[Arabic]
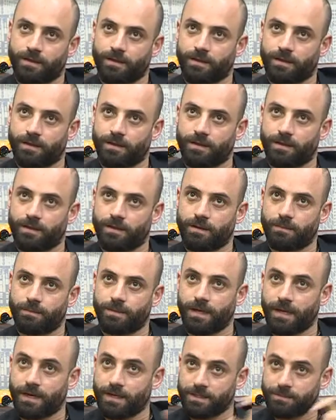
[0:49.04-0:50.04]
آه،
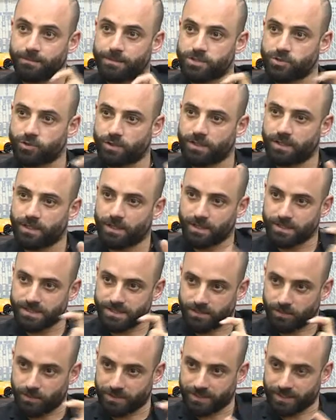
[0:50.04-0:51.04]
بالحرب بسوريا
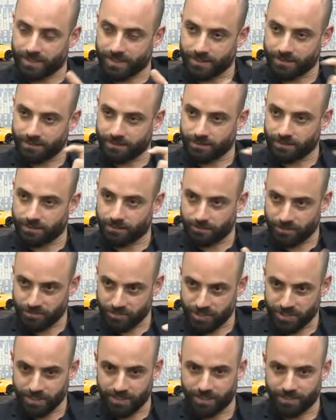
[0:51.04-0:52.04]
خاصة وقتها كانت
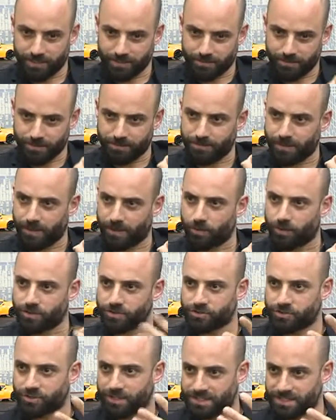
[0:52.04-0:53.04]
المشاكل يعني
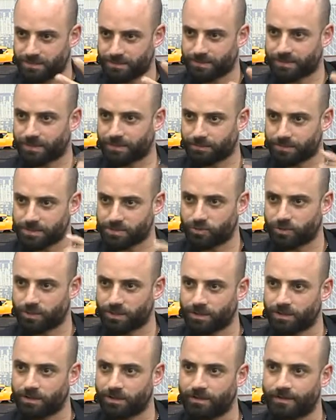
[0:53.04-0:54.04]
بأوجها إذا بدك
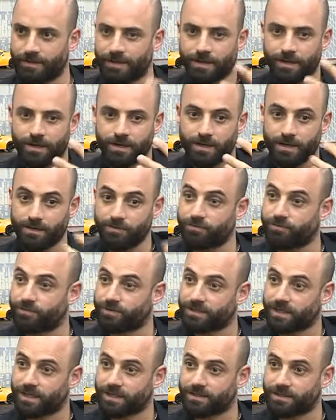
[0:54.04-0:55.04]
بسوريا
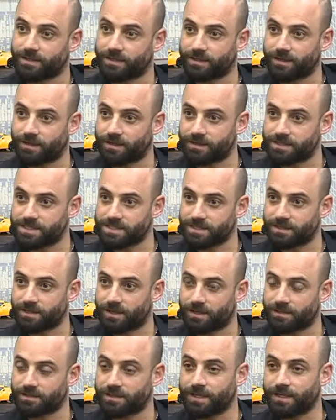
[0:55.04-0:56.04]
خفت هيدي
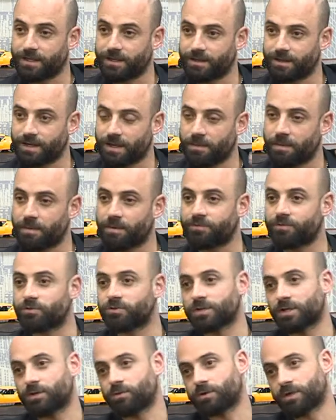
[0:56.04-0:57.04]
السرقات ليه؟ لا ما بقى فيهم
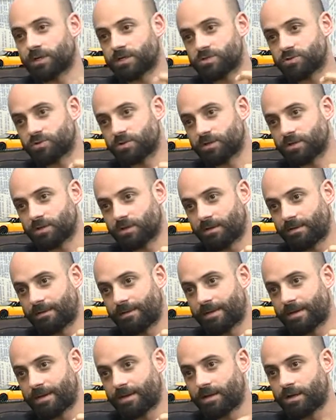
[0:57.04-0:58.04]
يطلعون على سوريا
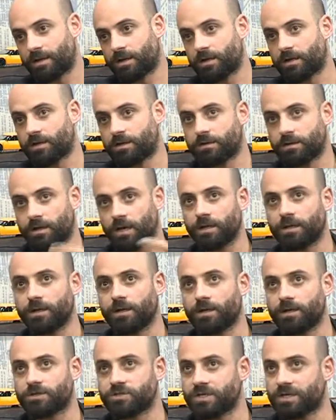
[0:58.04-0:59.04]

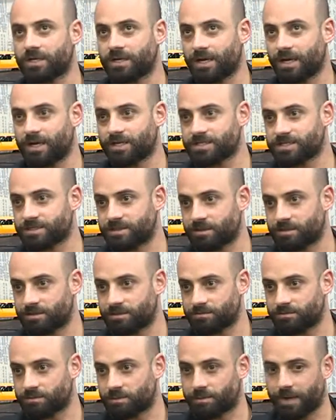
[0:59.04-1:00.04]
هلا رجعنا لاحظنا
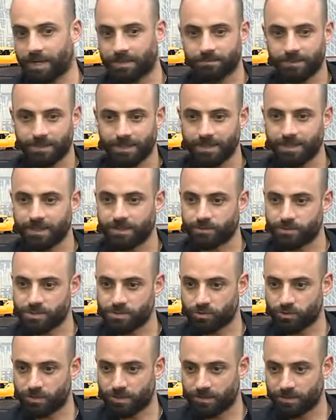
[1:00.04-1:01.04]
من بعد ما راقد
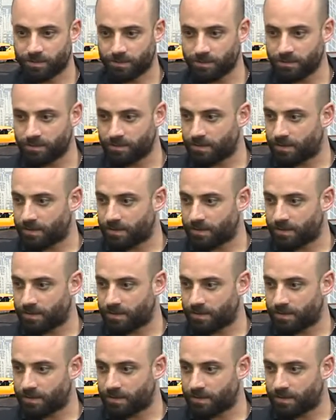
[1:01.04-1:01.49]
بسوريا